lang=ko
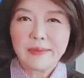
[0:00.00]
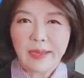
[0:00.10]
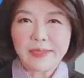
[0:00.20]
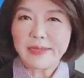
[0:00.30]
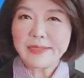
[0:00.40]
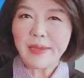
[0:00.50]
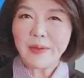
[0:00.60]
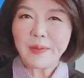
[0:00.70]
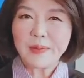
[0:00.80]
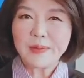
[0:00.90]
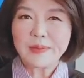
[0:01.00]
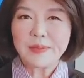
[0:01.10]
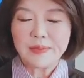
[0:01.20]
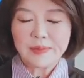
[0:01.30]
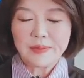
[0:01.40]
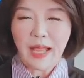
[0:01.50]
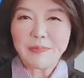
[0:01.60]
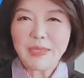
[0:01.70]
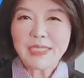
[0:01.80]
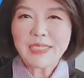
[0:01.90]
안녕하세요.
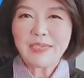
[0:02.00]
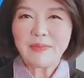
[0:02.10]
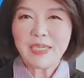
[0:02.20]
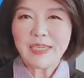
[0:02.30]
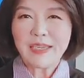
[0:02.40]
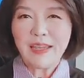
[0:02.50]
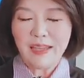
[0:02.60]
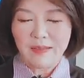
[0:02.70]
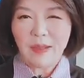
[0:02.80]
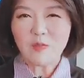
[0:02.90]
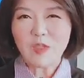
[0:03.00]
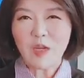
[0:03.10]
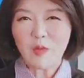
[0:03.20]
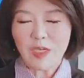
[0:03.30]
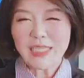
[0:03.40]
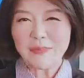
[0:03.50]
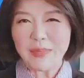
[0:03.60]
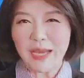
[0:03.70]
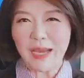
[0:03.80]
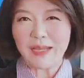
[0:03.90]
강미윤TV 방구석
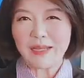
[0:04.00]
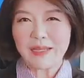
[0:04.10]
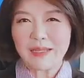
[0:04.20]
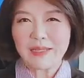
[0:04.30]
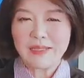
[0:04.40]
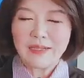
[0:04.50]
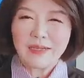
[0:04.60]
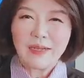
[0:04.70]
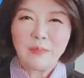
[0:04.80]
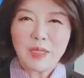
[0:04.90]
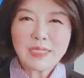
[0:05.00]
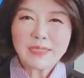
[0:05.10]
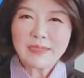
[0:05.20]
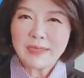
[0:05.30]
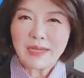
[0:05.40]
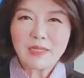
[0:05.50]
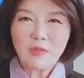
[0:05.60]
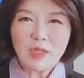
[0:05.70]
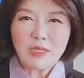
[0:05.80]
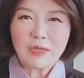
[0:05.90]
외신입니다. 머스크가
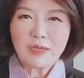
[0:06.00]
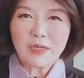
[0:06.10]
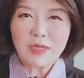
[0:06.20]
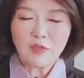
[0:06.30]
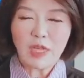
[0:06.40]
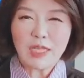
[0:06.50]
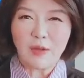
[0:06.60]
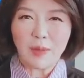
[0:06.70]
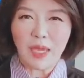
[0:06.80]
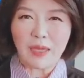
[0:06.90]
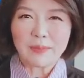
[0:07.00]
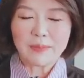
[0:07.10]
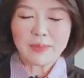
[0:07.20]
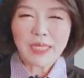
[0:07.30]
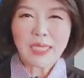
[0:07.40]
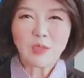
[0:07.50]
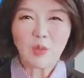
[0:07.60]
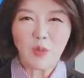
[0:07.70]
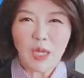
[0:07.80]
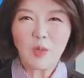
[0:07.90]
트위터를 인수한 다음에
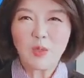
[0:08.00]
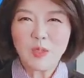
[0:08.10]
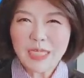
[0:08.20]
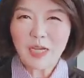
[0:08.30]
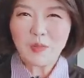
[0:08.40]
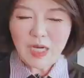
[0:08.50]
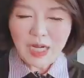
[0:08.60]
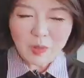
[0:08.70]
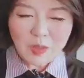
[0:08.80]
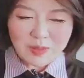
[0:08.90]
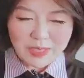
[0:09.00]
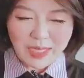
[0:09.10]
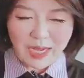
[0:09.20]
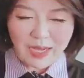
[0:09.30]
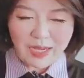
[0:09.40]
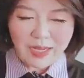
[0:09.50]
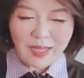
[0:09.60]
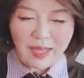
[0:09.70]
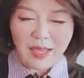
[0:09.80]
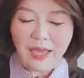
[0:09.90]
계속 외로운 싸움을 하고 있습니다.
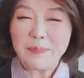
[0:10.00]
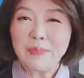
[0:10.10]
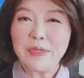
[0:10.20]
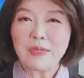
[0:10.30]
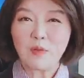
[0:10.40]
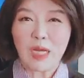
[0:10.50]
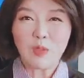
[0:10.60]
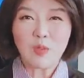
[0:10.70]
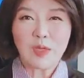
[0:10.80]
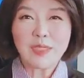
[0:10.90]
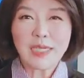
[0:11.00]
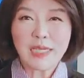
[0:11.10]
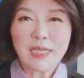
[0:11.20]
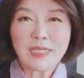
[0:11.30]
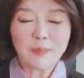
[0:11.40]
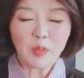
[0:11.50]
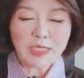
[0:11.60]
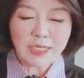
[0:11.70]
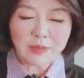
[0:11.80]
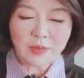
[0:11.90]
애플과도 전쟁을
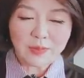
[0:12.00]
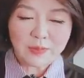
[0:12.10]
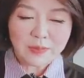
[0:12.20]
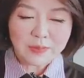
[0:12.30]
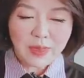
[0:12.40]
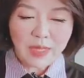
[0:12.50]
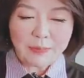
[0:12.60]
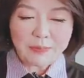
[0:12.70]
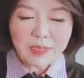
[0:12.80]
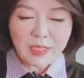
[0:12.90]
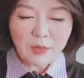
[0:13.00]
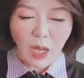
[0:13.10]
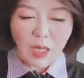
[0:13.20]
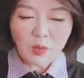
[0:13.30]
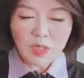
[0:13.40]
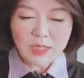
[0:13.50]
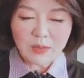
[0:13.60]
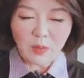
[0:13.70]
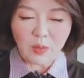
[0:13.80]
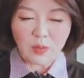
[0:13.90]
선포했었죠. 애플이 광고를
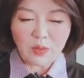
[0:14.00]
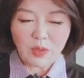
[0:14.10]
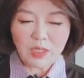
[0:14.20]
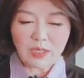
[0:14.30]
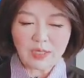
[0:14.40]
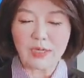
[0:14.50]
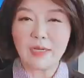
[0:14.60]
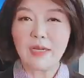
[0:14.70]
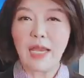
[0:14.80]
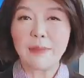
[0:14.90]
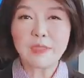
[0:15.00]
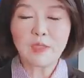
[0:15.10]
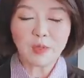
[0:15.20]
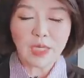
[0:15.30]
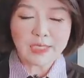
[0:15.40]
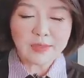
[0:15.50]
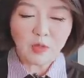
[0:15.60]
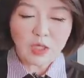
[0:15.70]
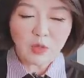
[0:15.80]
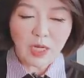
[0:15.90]
끊고 트위터를 앱스토어에서
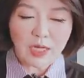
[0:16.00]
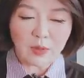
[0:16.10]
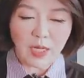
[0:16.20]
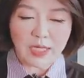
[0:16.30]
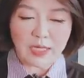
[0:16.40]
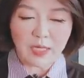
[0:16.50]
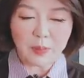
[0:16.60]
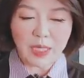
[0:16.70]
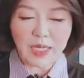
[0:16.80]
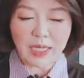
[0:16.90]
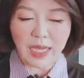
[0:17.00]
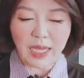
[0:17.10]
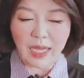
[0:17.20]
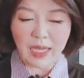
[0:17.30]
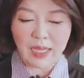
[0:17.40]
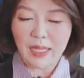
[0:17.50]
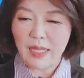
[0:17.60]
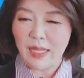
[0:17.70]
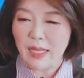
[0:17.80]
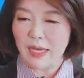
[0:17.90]
퇴출하려고 하는 협박을 한다.
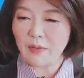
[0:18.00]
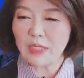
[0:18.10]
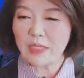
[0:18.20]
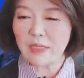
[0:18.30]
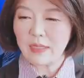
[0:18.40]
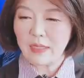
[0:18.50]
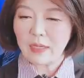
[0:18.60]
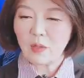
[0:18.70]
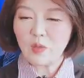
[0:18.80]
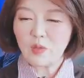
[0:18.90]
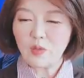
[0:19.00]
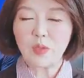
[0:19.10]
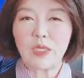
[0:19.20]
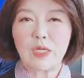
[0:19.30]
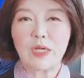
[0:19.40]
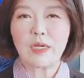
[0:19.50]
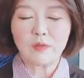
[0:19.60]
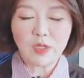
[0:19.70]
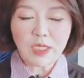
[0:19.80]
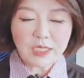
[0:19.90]
라고 해서 go to war.
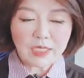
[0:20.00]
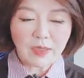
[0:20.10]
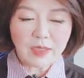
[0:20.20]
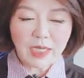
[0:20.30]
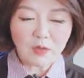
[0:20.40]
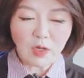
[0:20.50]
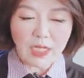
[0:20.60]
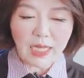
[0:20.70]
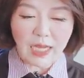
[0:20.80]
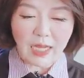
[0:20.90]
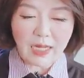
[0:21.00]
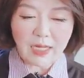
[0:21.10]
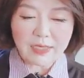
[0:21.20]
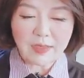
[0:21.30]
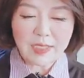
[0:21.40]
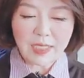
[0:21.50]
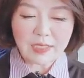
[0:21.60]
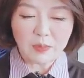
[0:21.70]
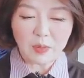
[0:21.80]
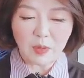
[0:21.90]
우리는 이제 전쟁으로 간다. 전쟁을
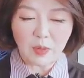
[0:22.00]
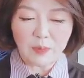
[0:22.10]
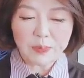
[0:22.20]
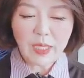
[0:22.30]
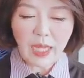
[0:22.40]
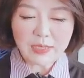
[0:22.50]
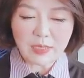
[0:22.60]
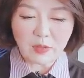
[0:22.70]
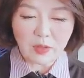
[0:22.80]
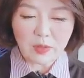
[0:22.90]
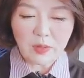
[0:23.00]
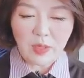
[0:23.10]
선포했었죠.